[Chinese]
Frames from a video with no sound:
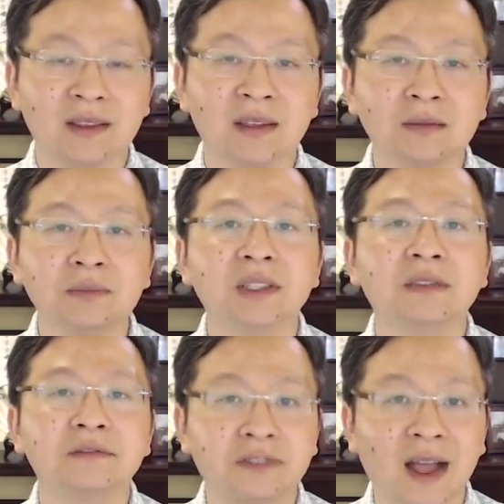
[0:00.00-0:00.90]
能不
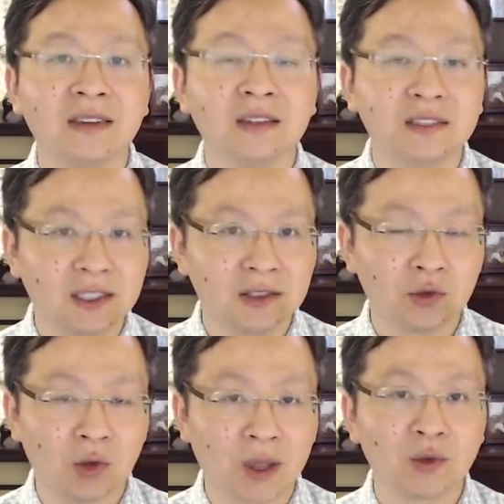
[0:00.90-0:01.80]
能反映这个
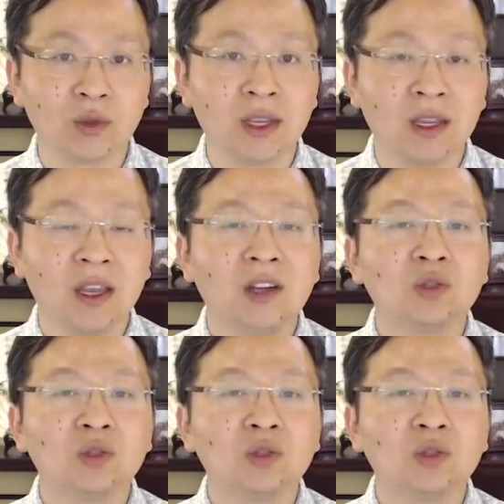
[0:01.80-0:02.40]
选区内